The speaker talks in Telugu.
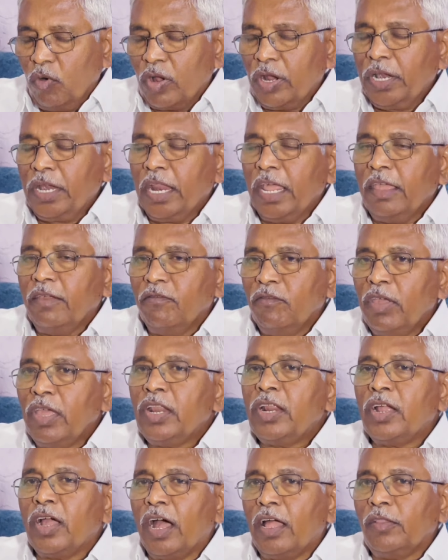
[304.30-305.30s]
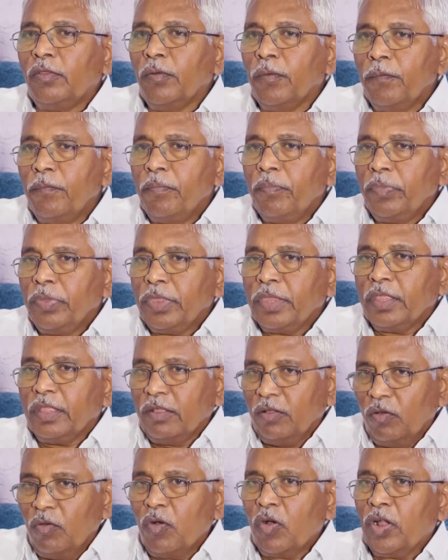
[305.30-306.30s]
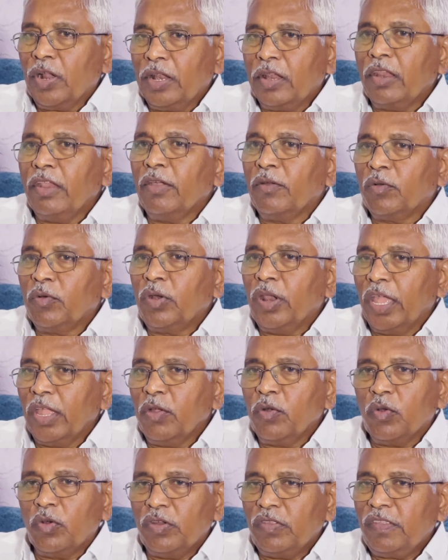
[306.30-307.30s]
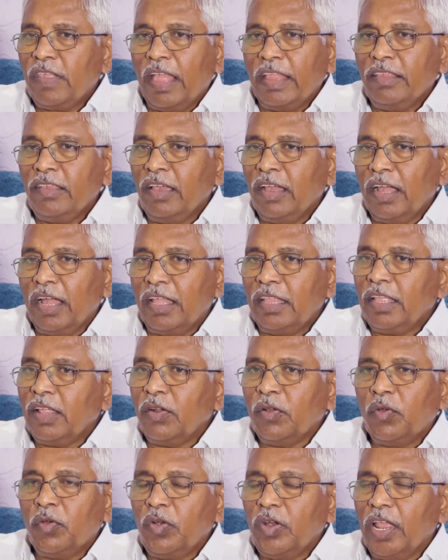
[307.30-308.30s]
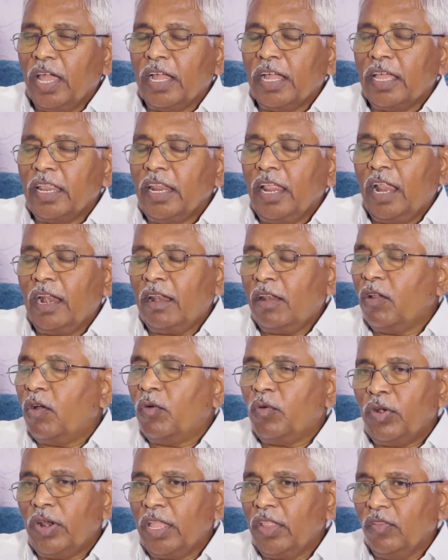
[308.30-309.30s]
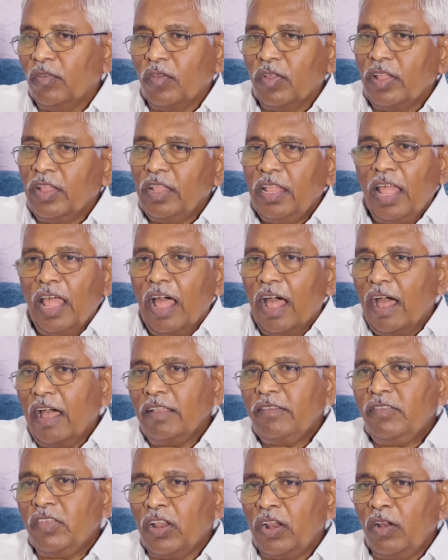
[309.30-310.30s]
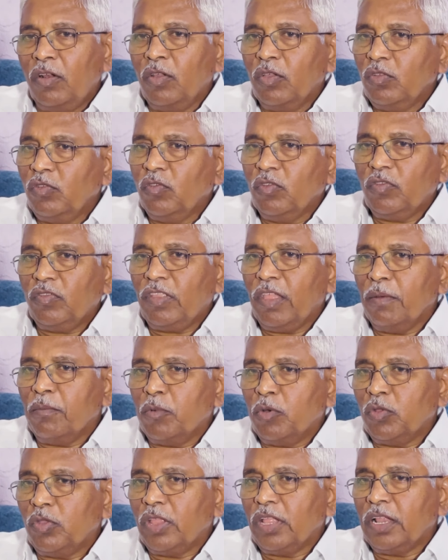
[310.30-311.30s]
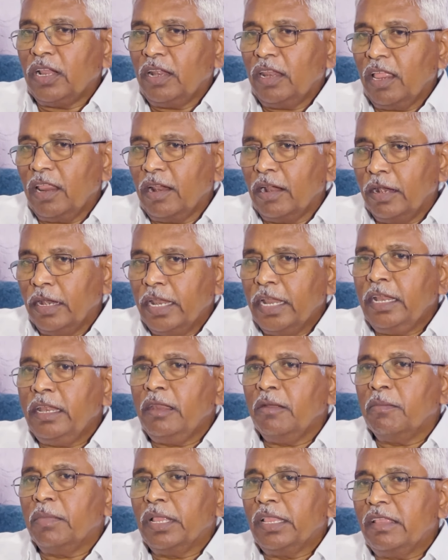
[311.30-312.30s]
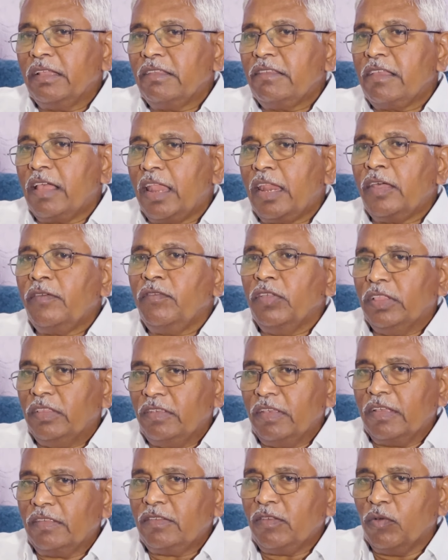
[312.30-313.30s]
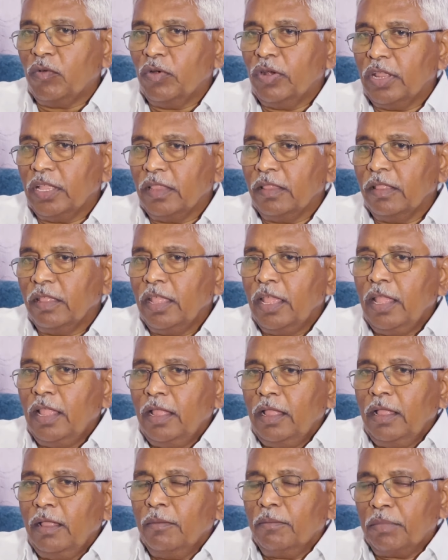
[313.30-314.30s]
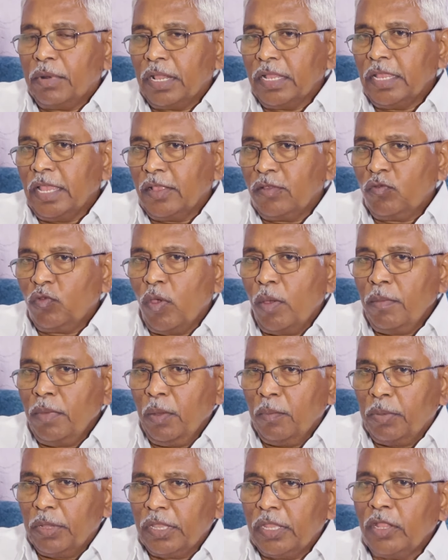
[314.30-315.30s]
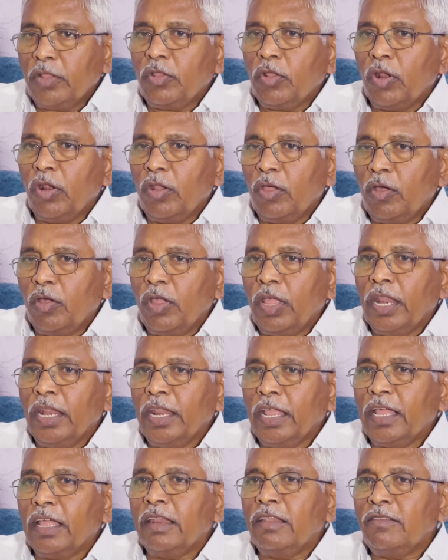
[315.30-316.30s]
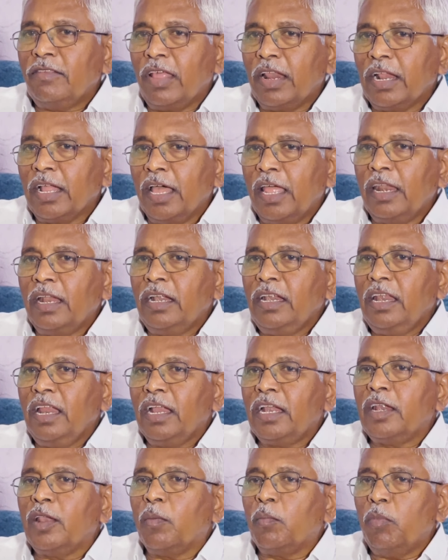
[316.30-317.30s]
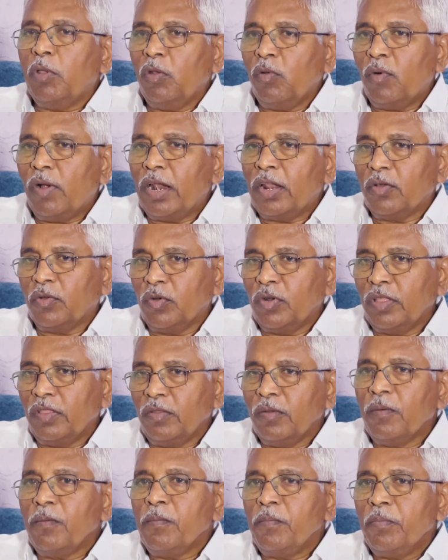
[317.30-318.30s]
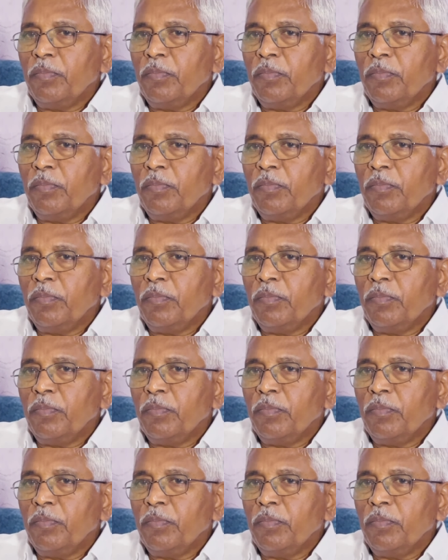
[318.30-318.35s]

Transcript: ఒకటే వేరు కాదు ఒకటి లేకుండా ఇంకోటి సాధ్యం కాదు అనుకుంటాం కానీ అట్లా ఉండదు ఆచరణలో చూస్తే ఏమవుతుందంటే రెండింటి మధ్య చాలా వ్యత్యాసం ఉంటుంది ప్రజాస్వామ్య పద్ధతుల్లో ఎన్నికలు జరగాలంటే డబ్బులు వాడకూడదు